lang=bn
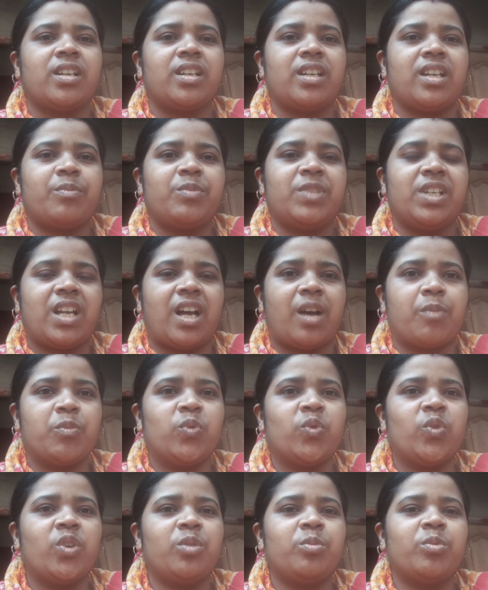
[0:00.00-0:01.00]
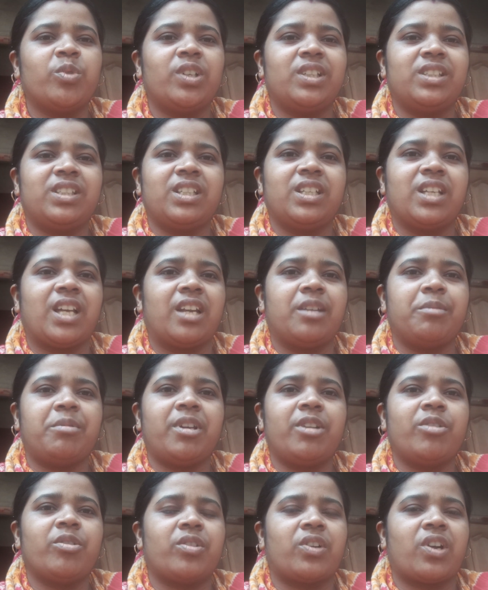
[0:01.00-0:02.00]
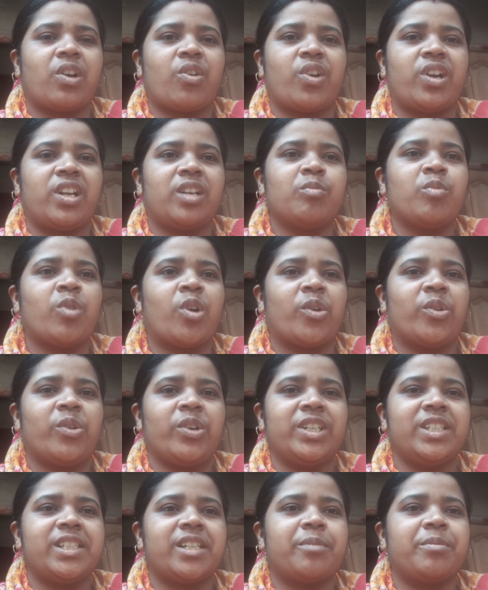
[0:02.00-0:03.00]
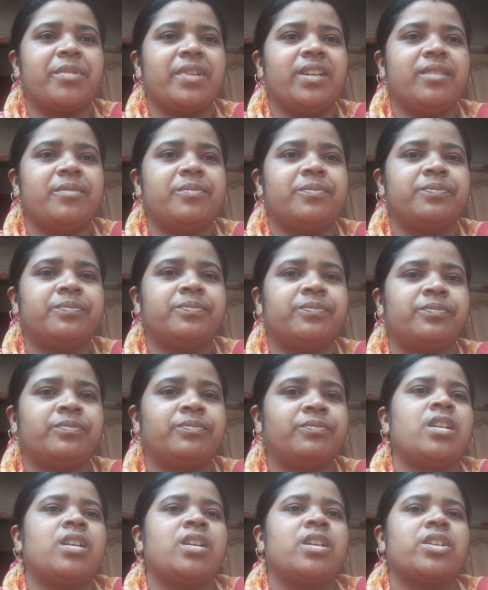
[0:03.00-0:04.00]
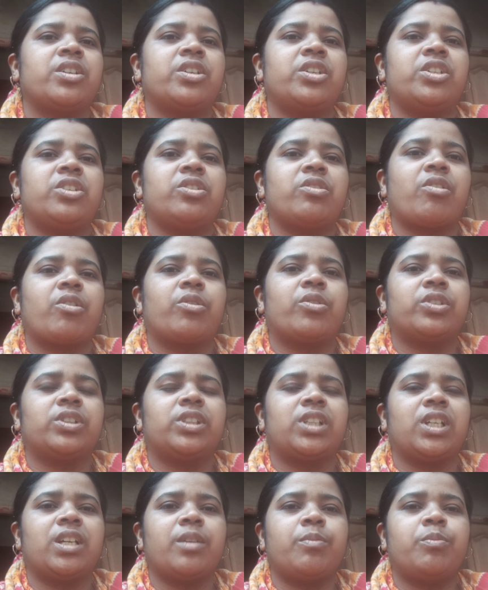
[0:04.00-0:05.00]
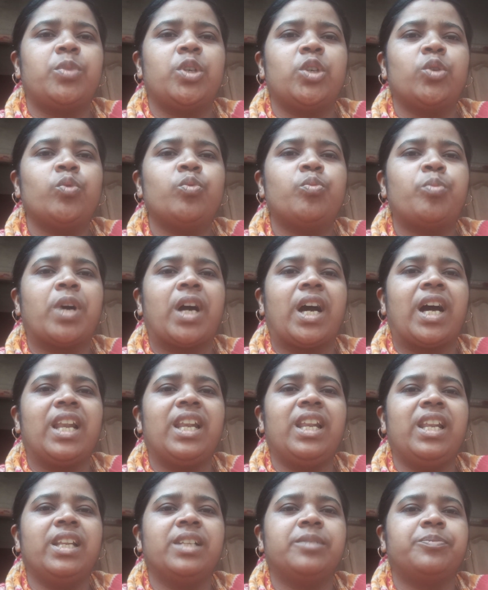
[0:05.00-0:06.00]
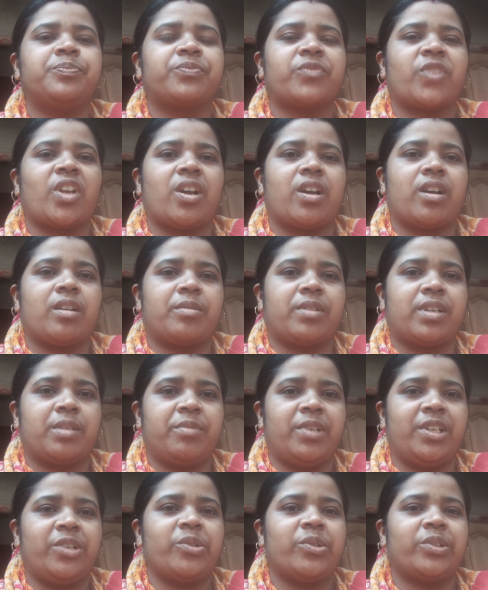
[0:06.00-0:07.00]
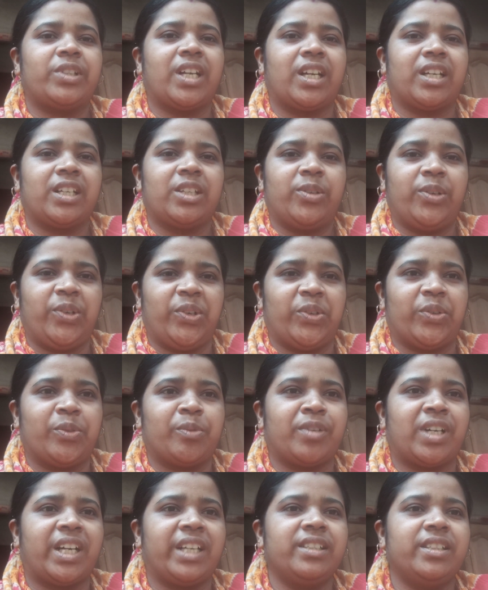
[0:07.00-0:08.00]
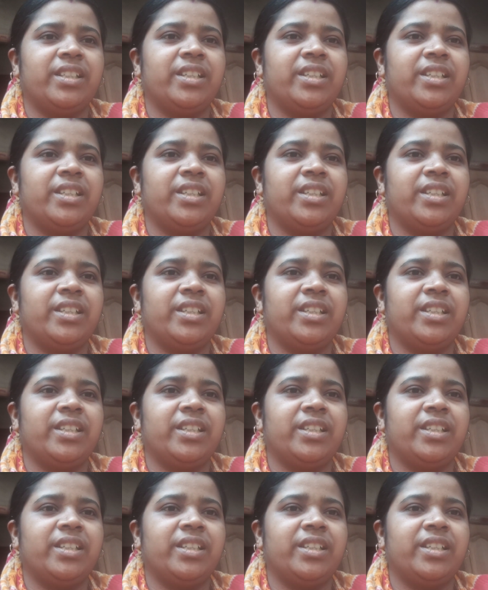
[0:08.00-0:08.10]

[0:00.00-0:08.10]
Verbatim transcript: এমনি নামগুলোই বলছি নালে ভিডিওটা অনেক বড় হয়ে যাবে কৃষ্ণনগর থেকে পিউ পাল আমার ভিডিও দেখে ধন্যবাদ